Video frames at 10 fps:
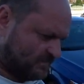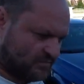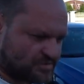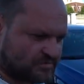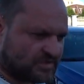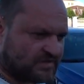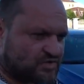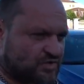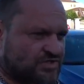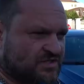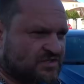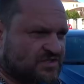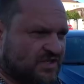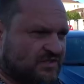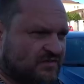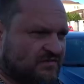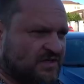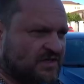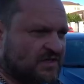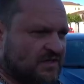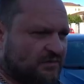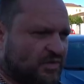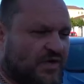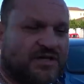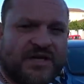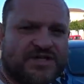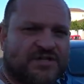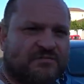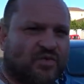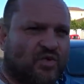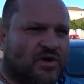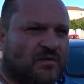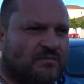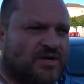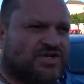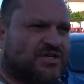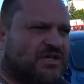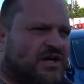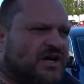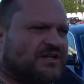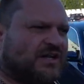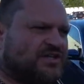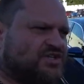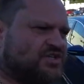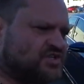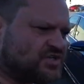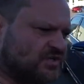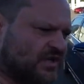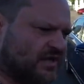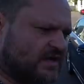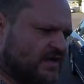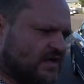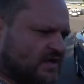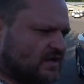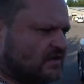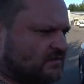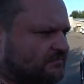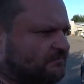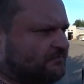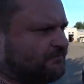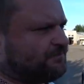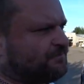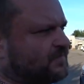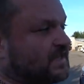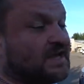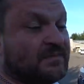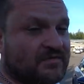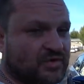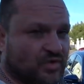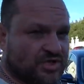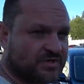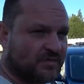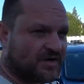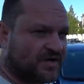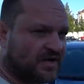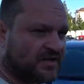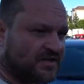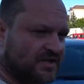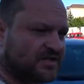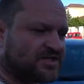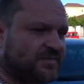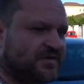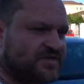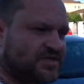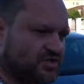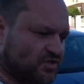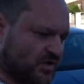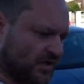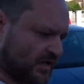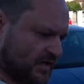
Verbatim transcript: Да, в общем-то и все из недостатков. По электрическим блокам машина, она чищенная. Э, я имею в виду ошибок никаких нет, ошибки все стерли.